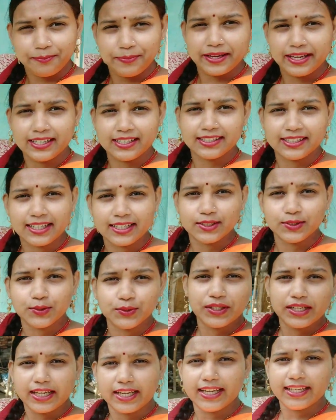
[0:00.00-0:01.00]
पेंट कर
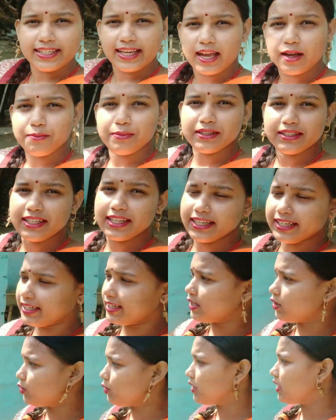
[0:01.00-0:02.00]
चुके हैं यहाँ पर देख रहे
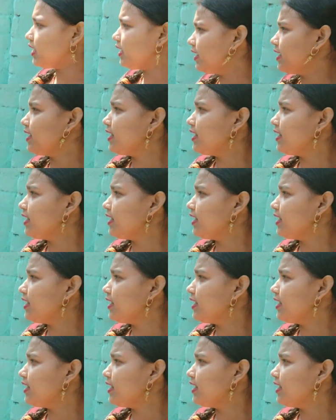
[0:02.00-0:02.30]
होंगे